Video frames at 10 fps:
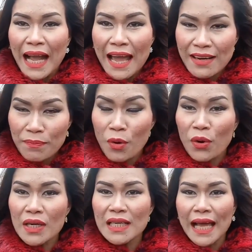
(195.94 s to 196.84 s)
การรับ
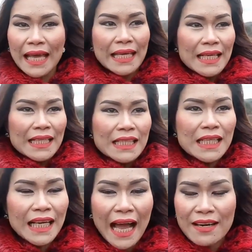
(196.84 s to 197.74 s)
รู้คืออะไร
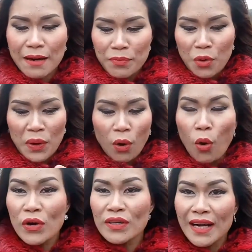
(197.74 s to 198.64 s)
คือการรับรู้ว่า
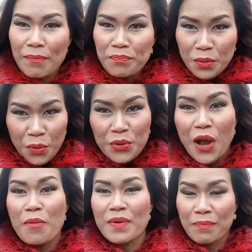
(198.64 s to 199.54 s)
คุณรับรู้
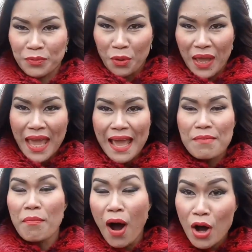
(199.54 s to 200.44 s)
ยอมรับตัวเอง
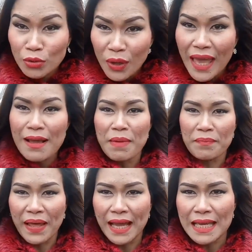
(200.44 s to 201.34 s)
มองตัวเองแบ
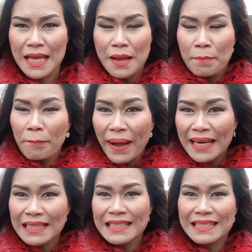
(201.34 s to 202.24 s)
บไหน มั
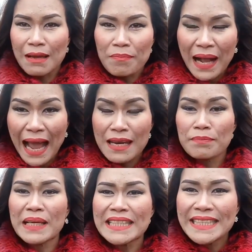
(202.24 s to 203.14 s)
นสำคัญ
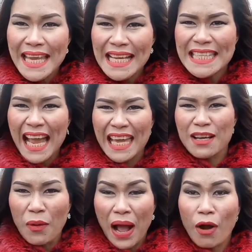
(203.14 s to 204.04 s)
มันยิ่งใหญ่
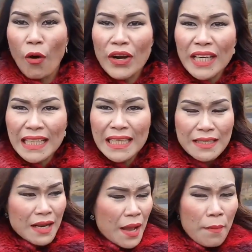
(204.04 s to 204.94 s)
กว่าคน
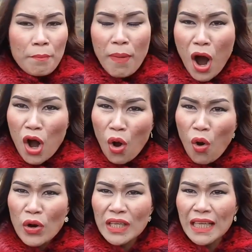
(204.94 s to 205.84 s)
อื่น มอง
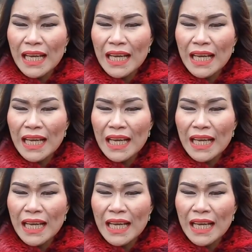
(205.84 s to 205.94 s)
คุณ